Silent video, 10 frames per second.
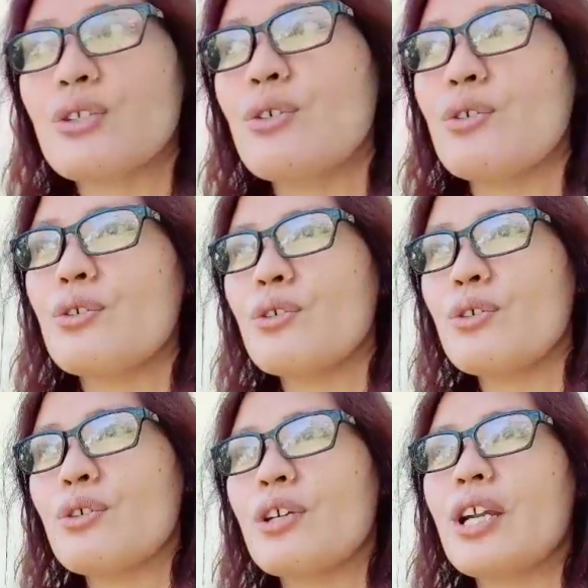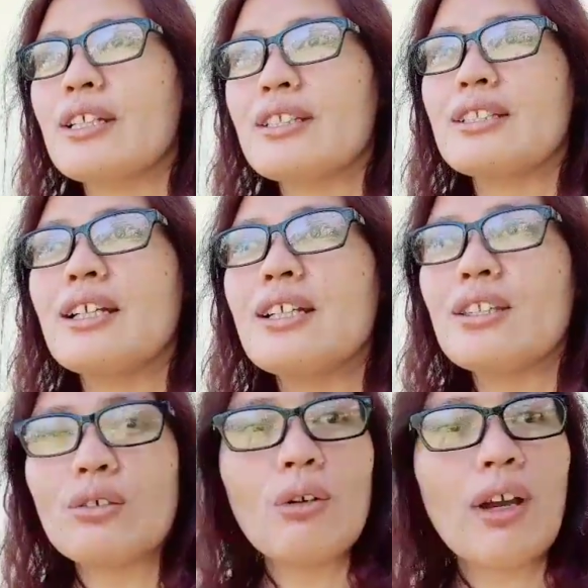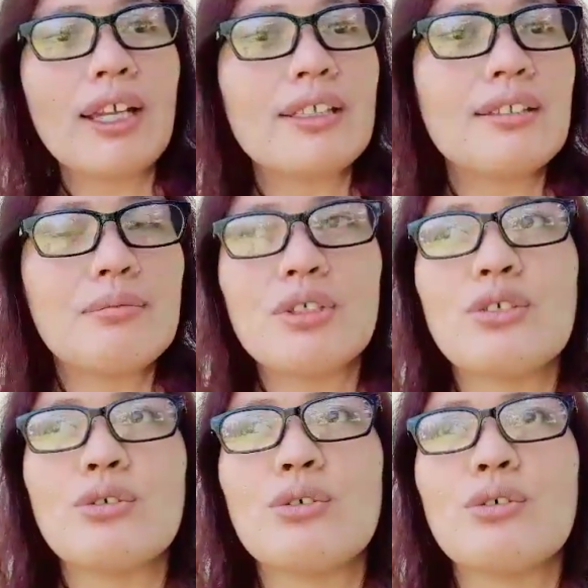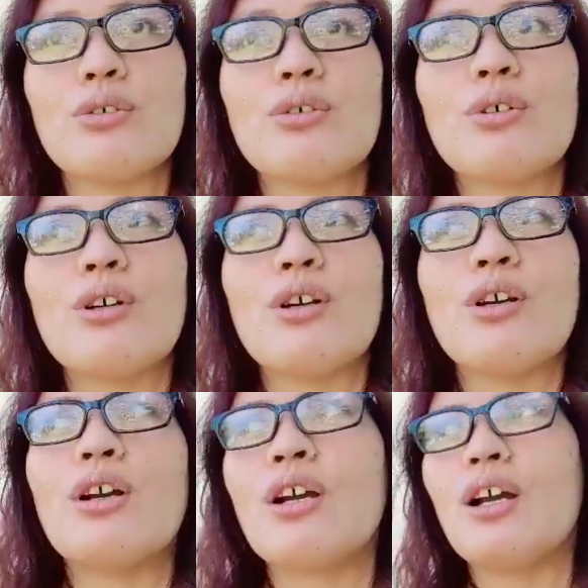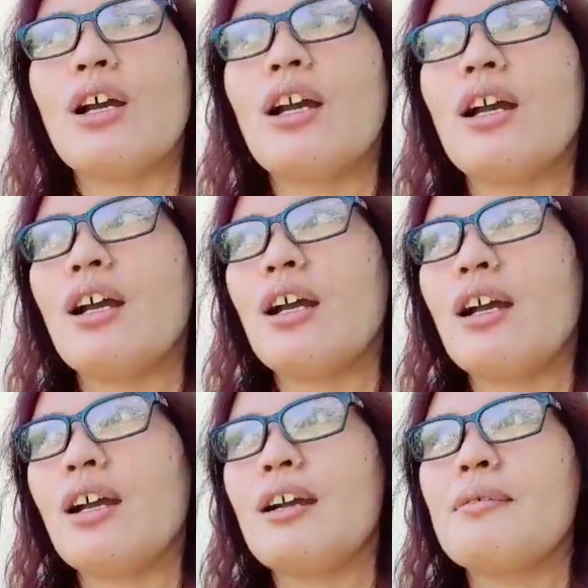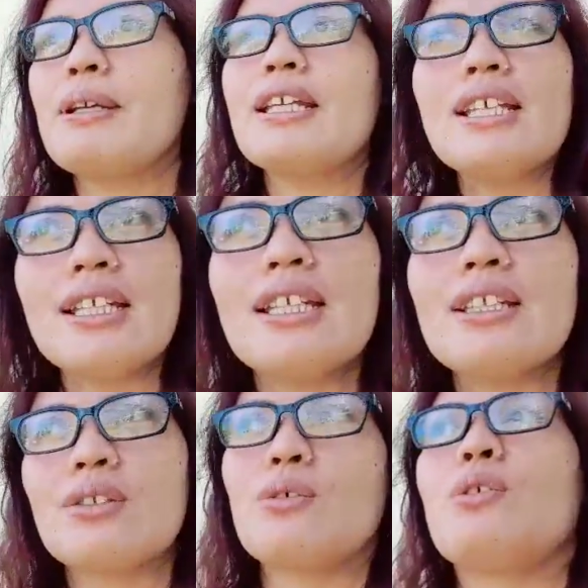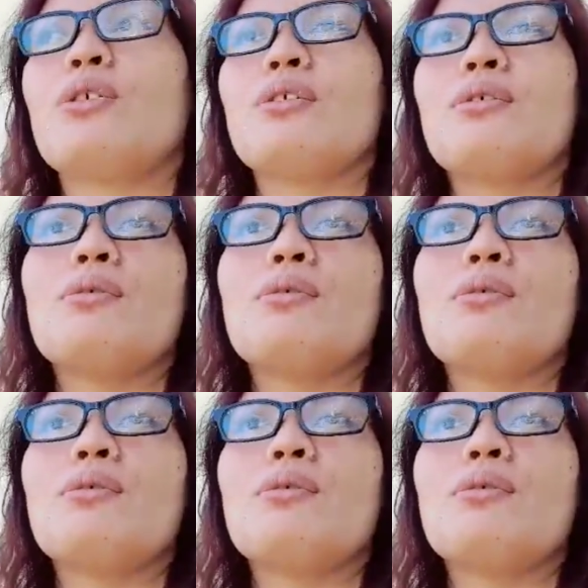So, kahit ganito, kahit medyo uh, mainit or